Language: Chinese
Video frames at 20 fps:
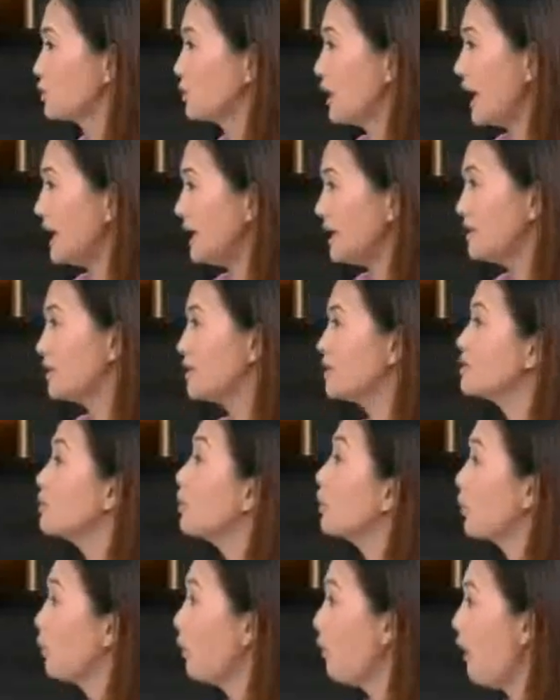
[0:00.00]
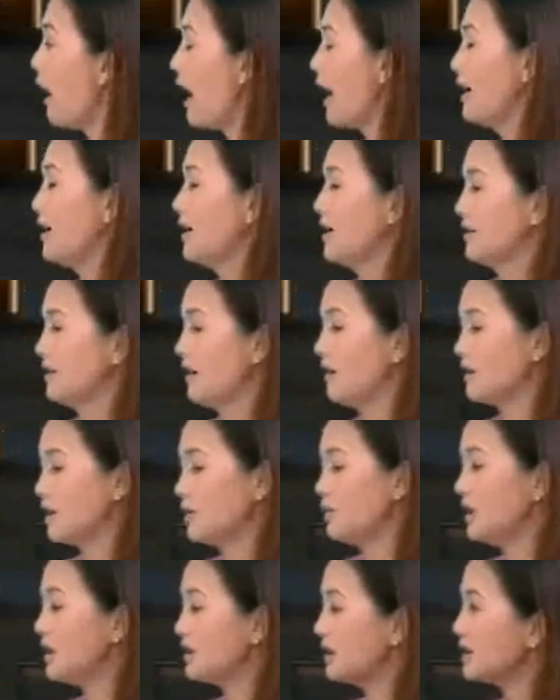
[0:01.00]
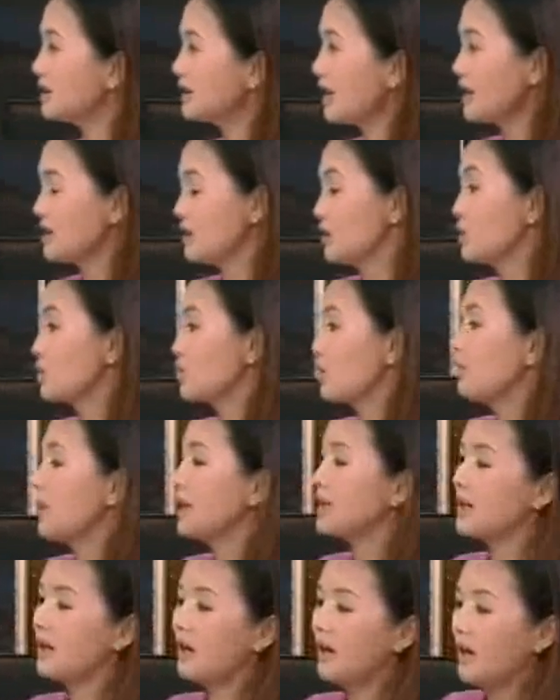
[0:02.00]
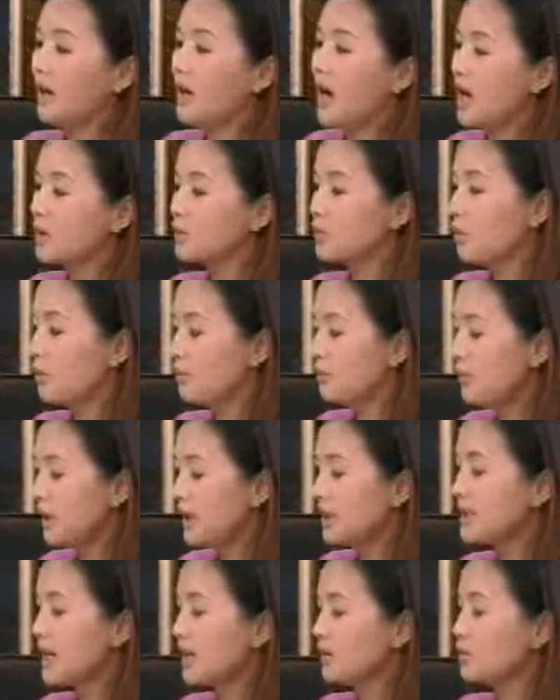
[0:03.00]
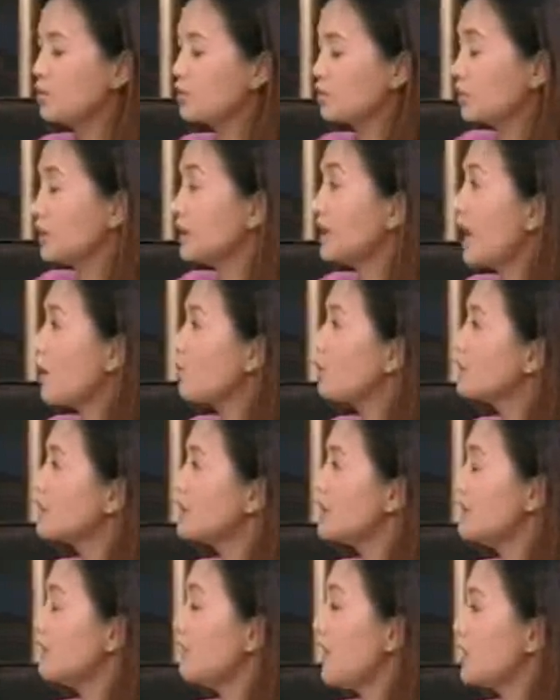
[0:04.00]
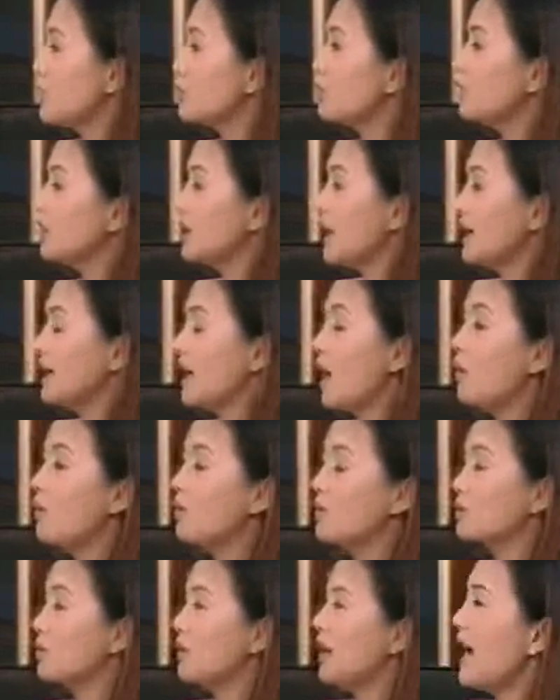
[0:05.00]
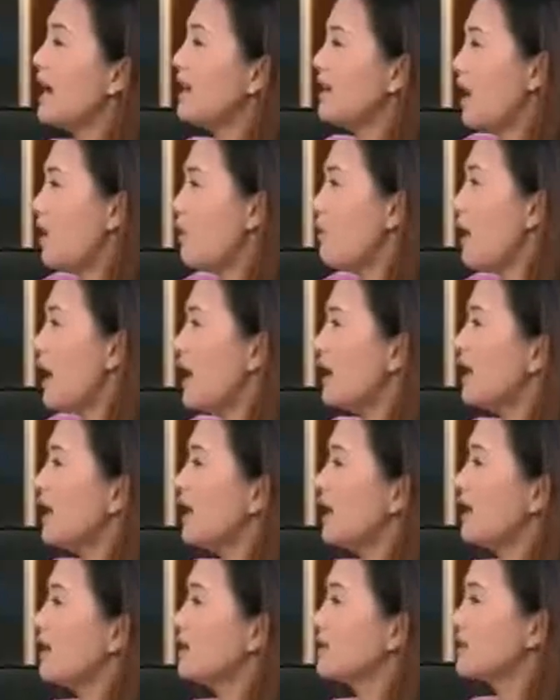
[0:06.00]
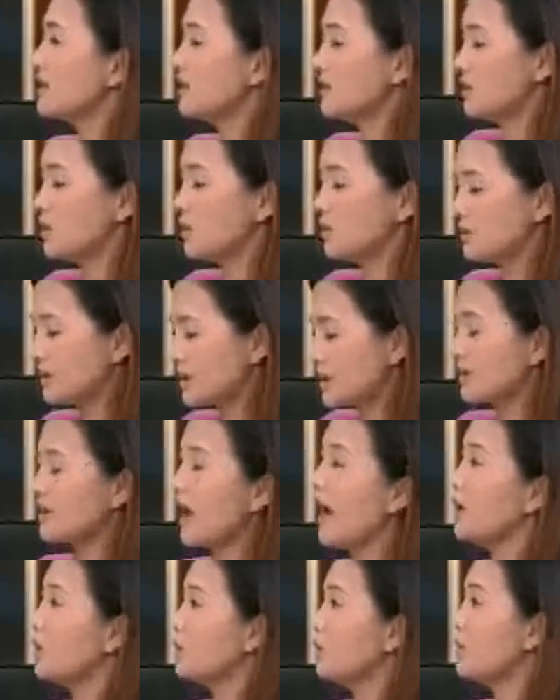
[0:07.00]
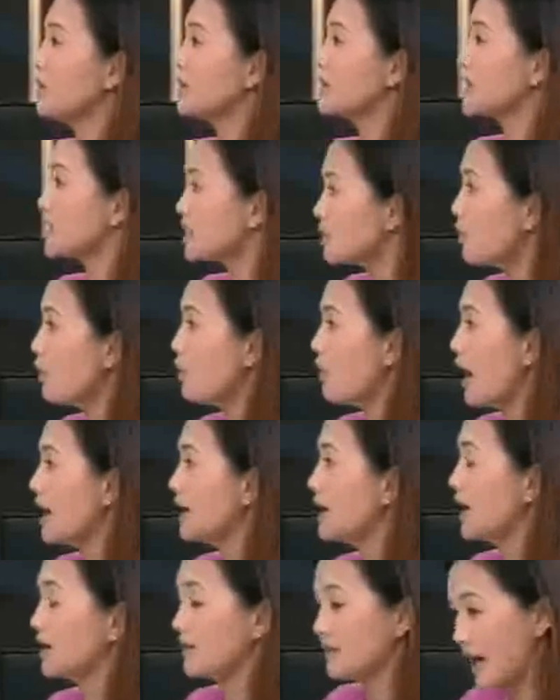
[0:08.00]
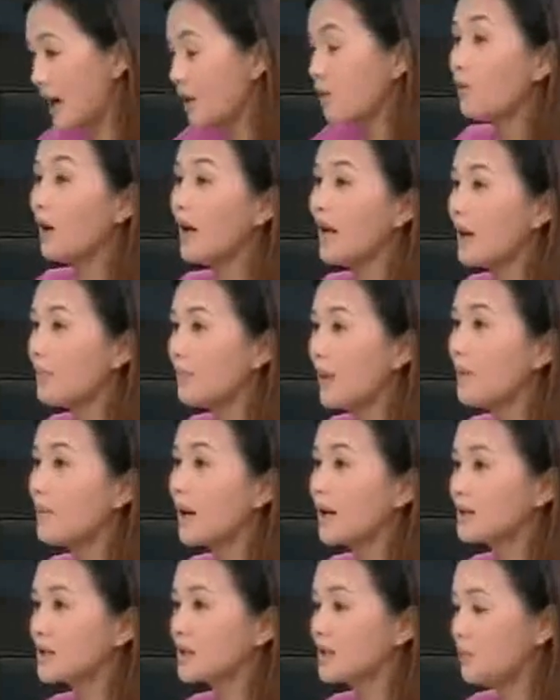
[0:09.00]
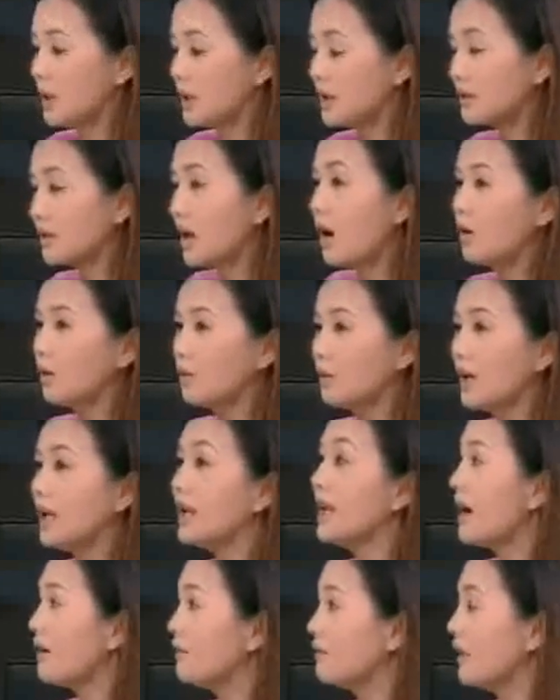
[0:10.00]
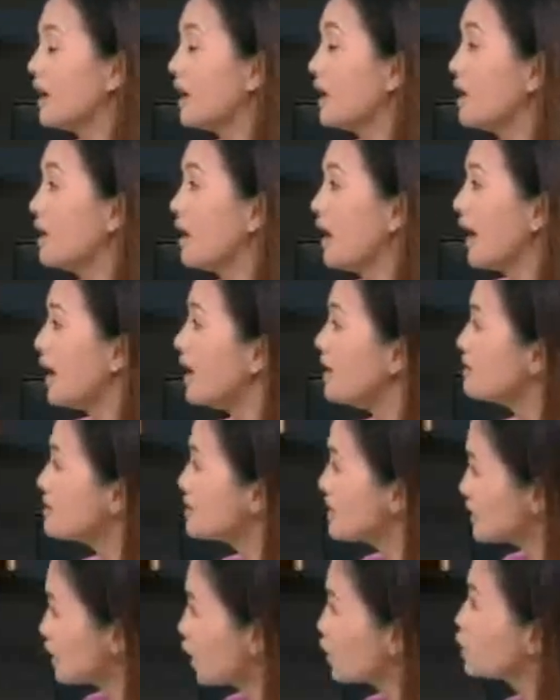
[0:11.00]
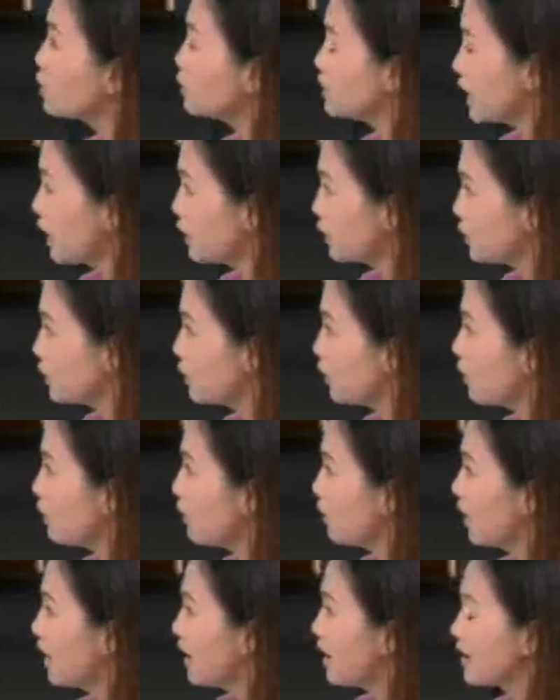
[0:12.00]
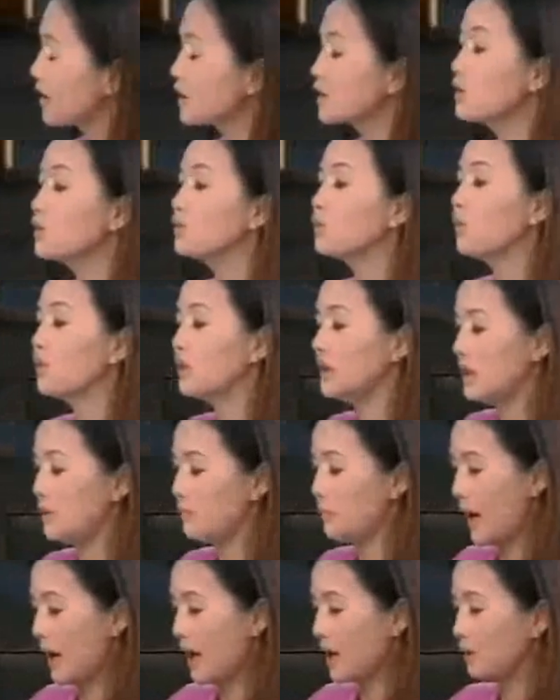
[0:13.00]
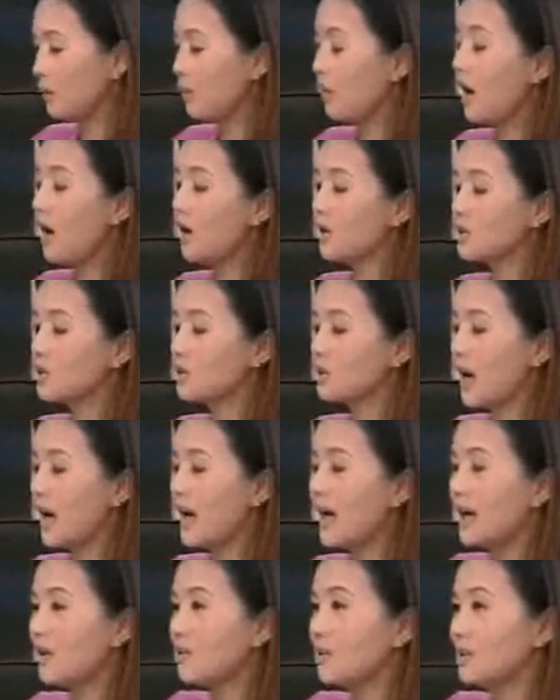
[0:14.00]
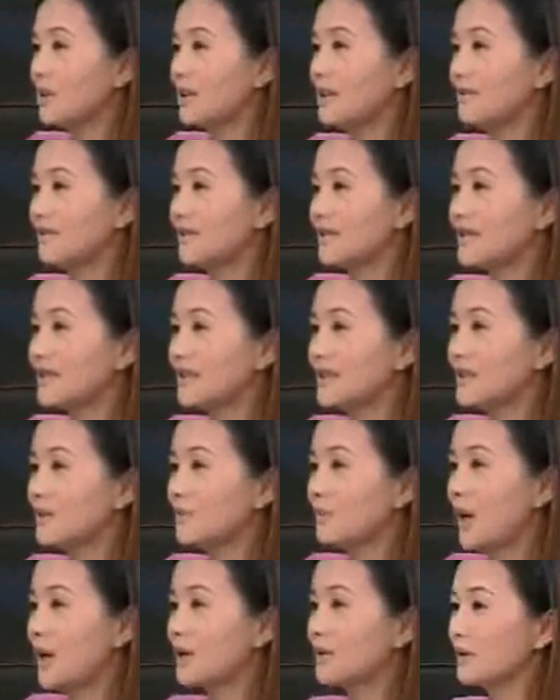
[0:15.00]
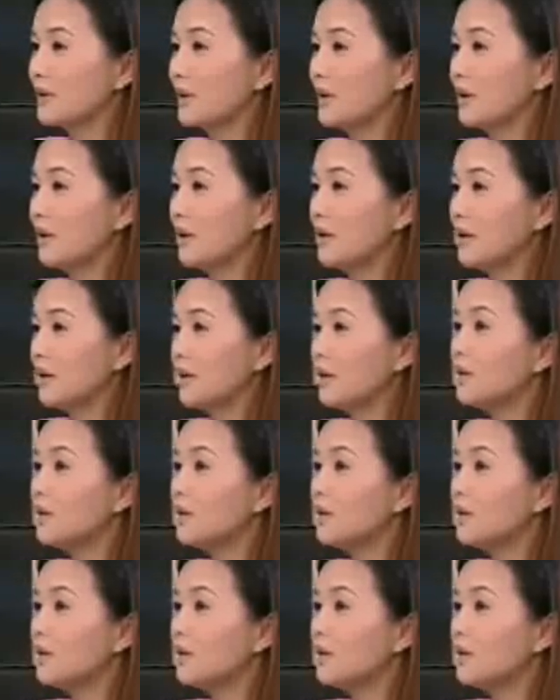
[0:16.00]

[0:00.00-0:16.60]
助，他一个人怎么过啊？然后隔壁的那个大婶就说，没事儿，他说我们平常就煮个大锅稀饭，就故意跟他吆喝说，哎，老王啊，这个就太多了，吃不完呐，赶快来帮忙吃，免得到了我也浪费。哎，这招就比较有用。可是如果你把它弄好好，就说，哎呀，我们就是他不喜欢你施